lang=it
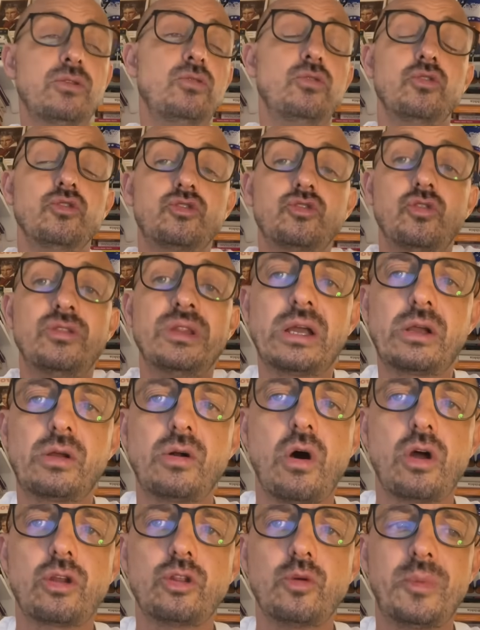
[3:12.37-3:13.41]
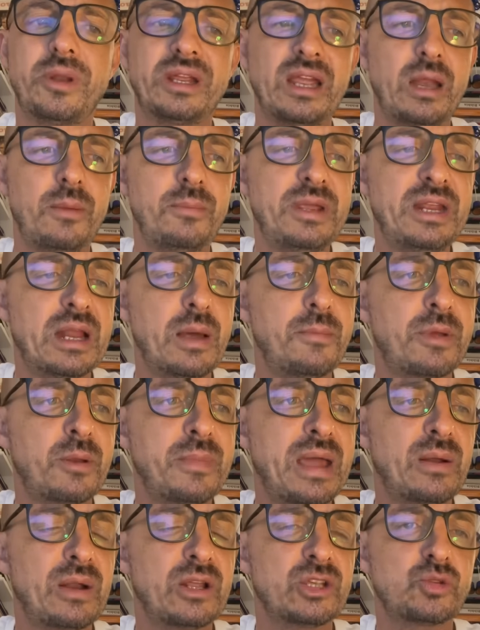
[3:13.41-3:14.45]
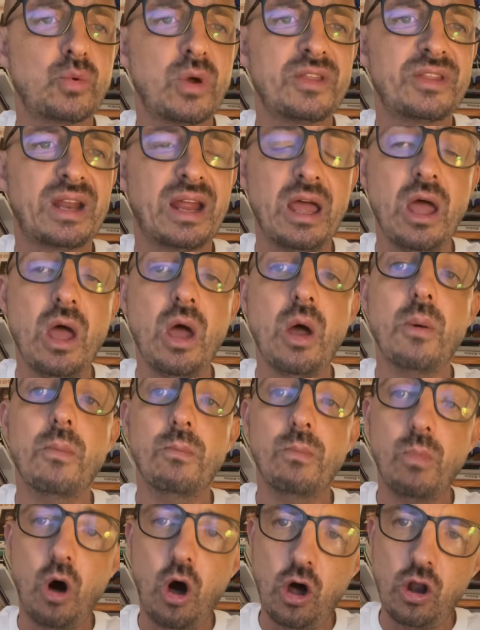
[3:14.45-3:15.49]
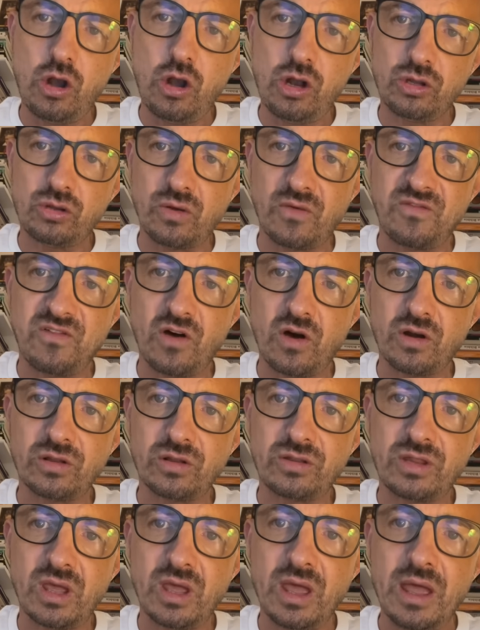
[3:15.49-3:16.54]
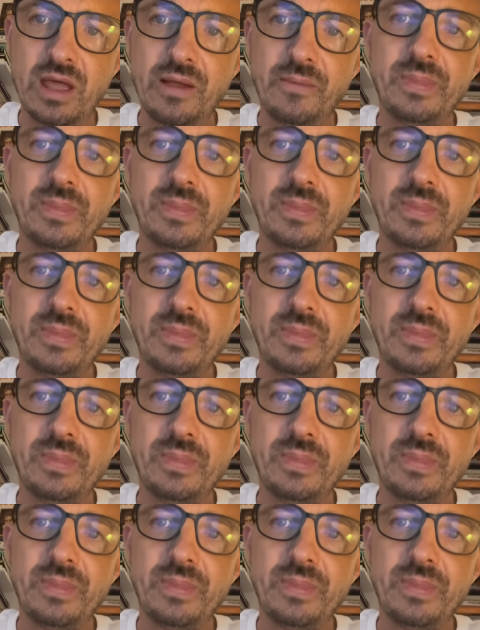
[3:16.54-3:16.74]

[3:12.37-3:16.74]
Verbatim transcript: io non sono d'accordo perché il Milan per me è una squadra molto forte,